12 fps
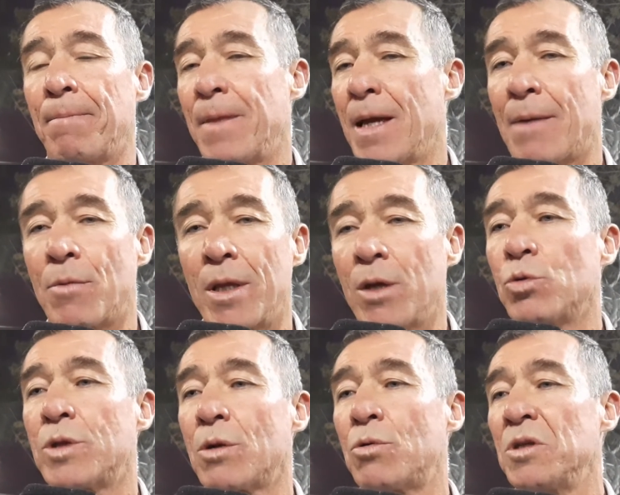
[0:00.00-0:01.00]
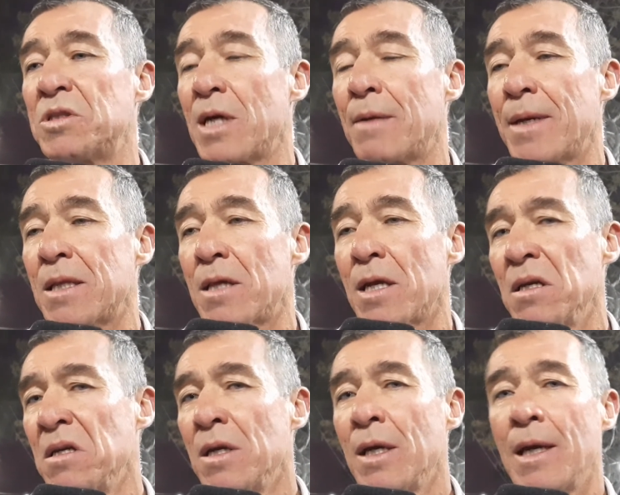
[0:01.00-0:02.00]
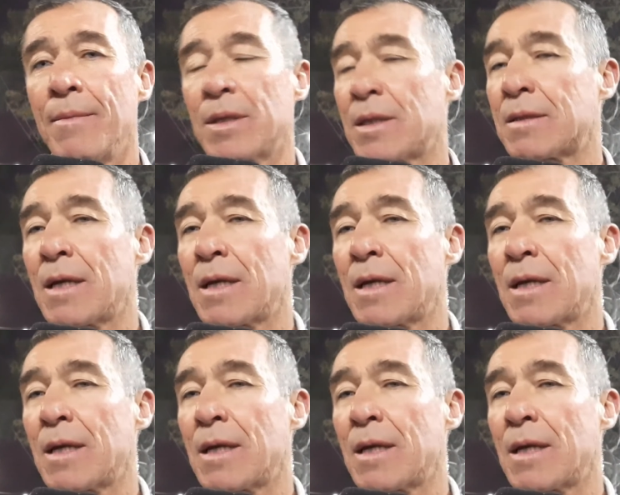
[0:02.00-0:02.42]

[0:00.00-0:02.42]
digamos, a discutir judicialmente mientras